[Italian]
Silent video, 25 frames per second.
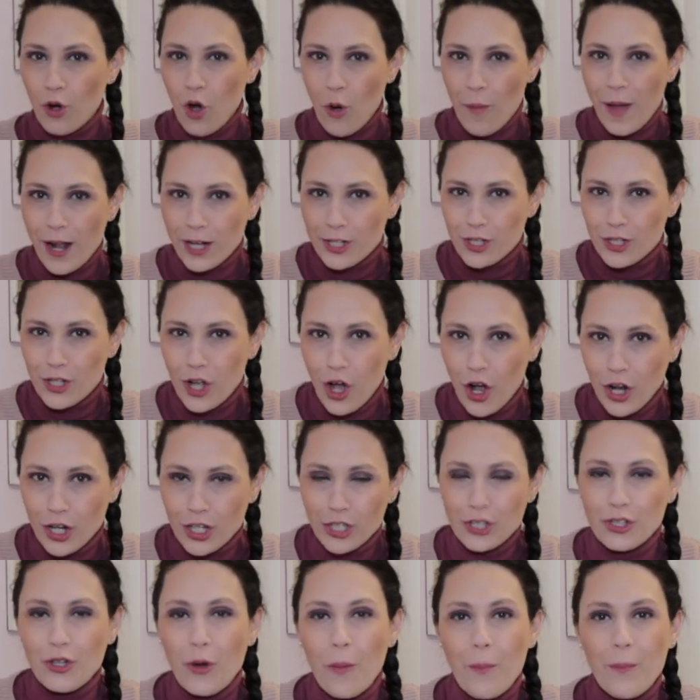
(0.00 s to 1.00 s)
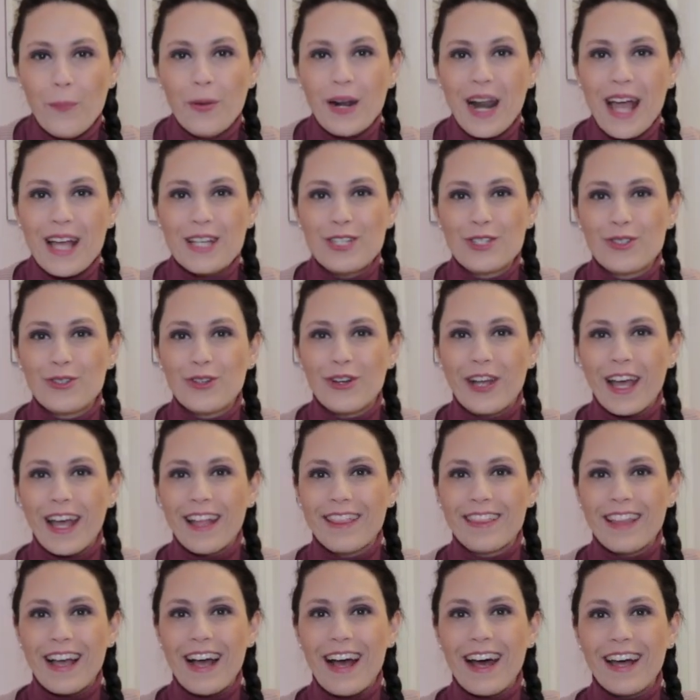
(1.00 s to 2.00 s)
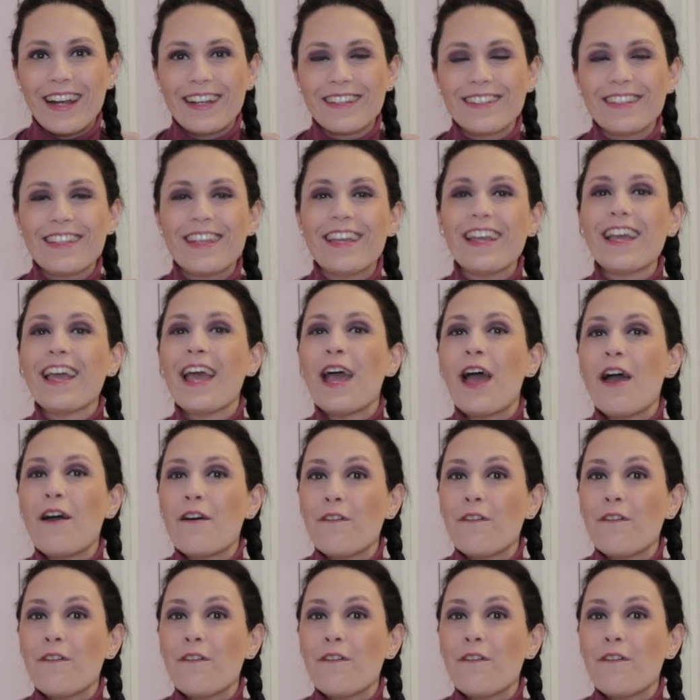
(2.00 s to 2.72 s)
come al solito, presto che è tardi,